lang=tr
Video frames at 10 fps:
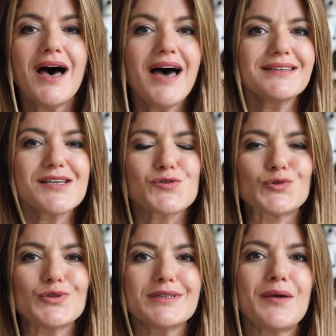Herkes
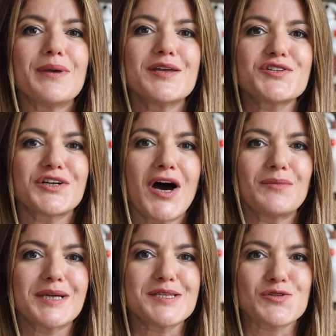onu yemeğe
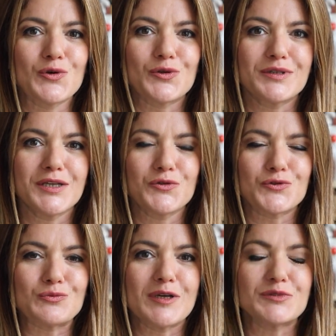çıkarmak istiyor diye
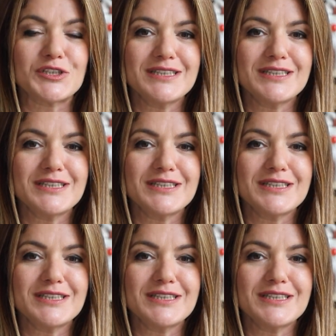yorumlamış.